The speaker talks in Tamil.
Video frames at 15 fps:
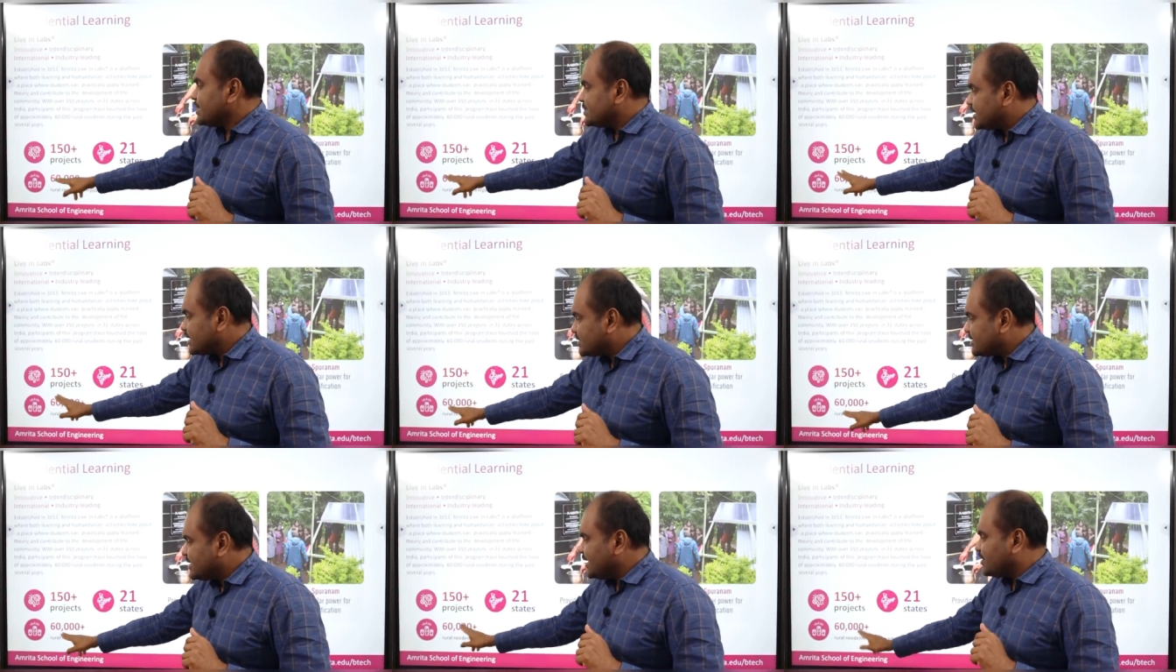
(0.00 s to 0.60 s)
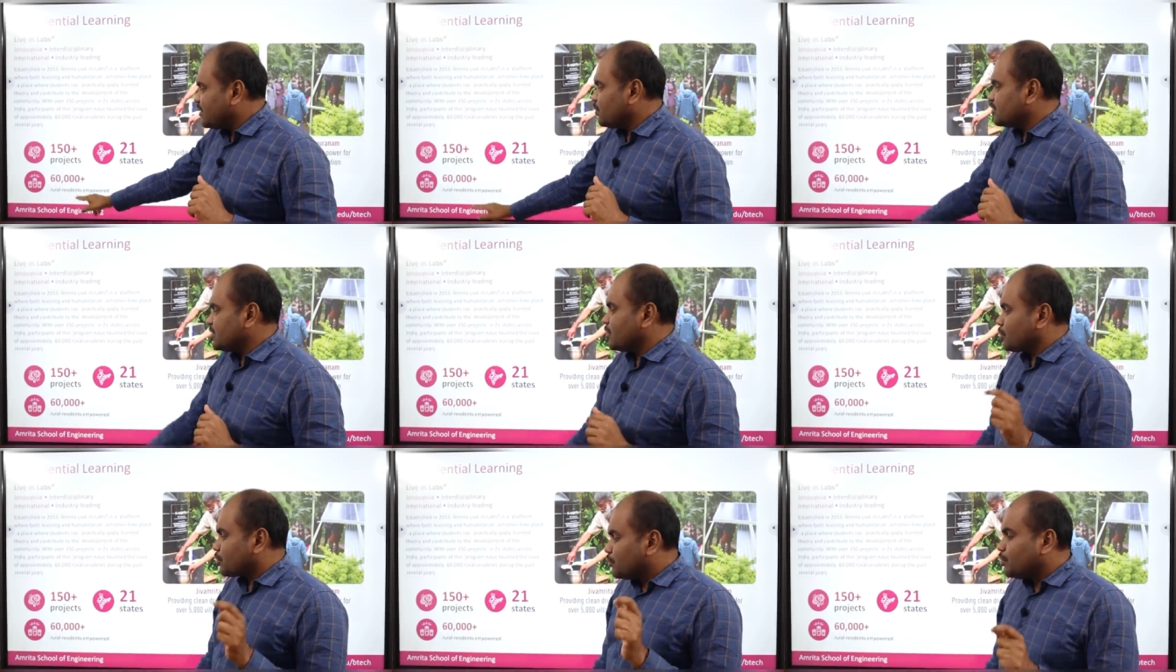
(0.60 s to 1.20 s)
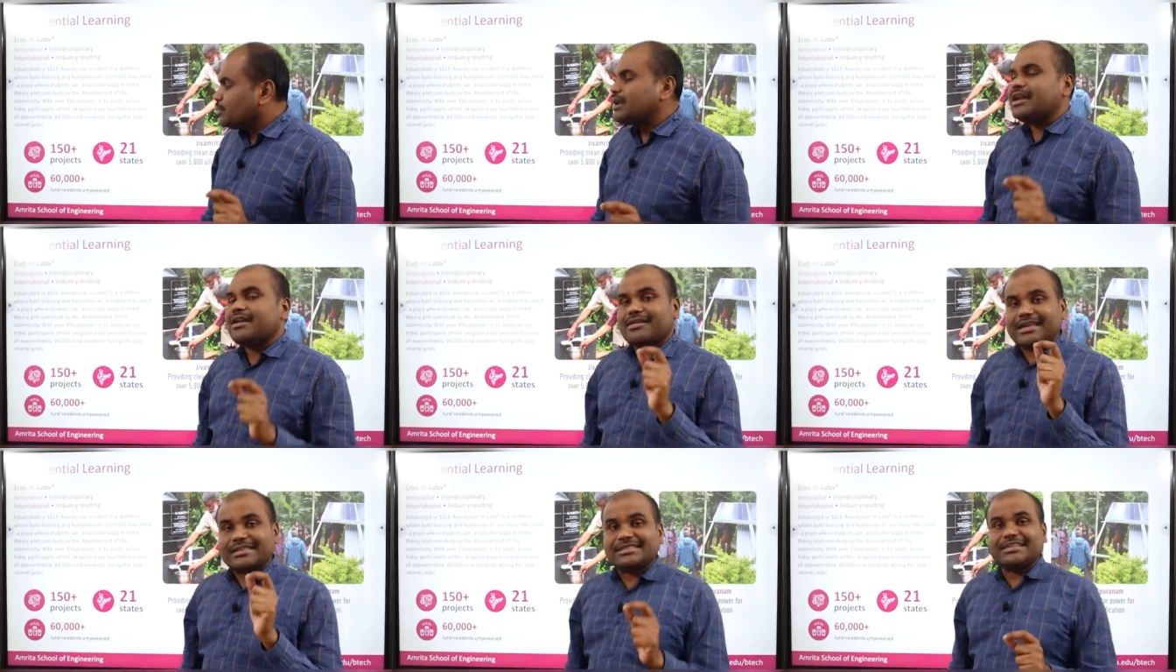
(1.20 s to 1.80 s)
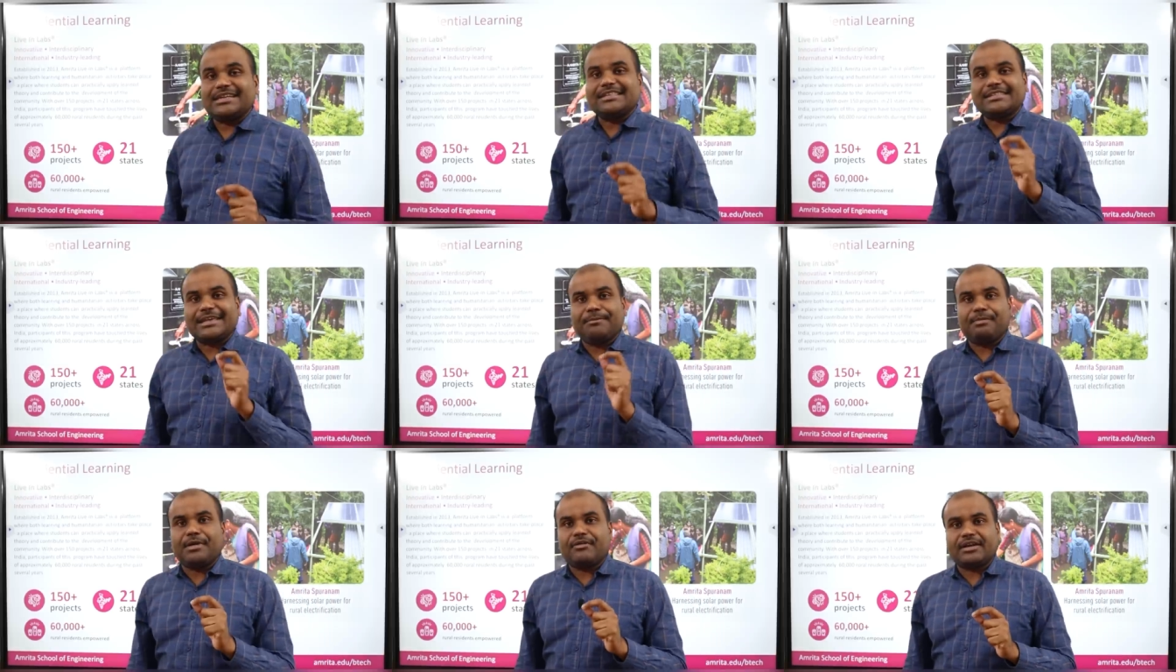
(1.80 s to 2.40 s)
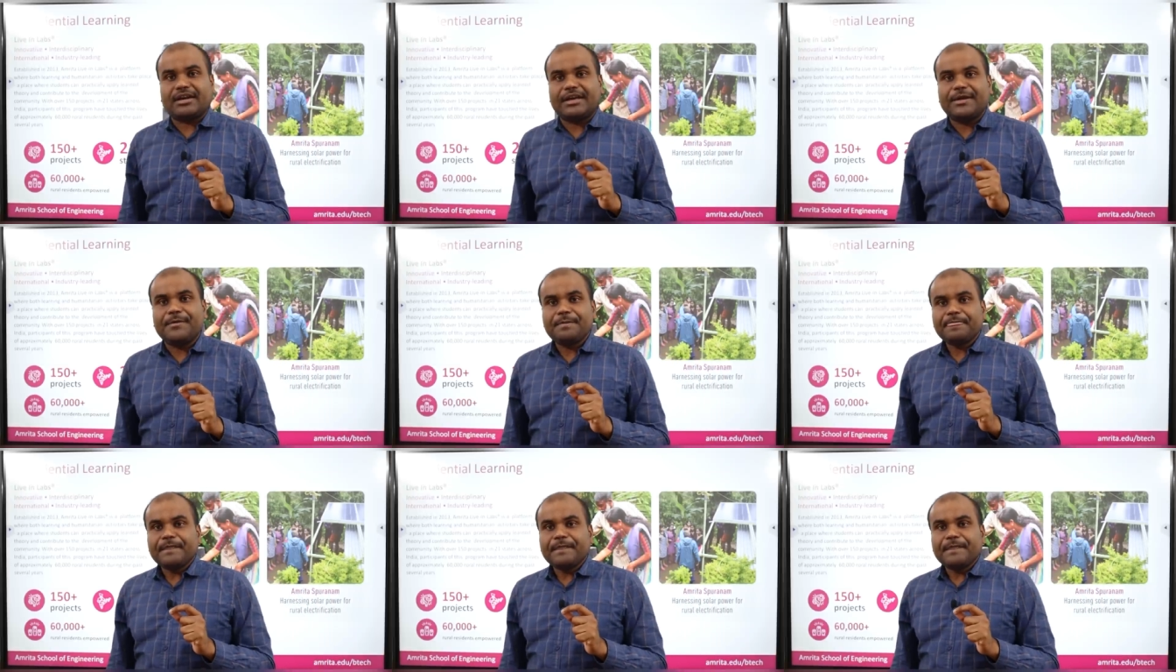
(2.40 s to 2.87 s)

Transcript: சிக்ஸ்டி தௌசண்ட் ரூரல் ரெசிடென்ஸ் எம்பவர்டு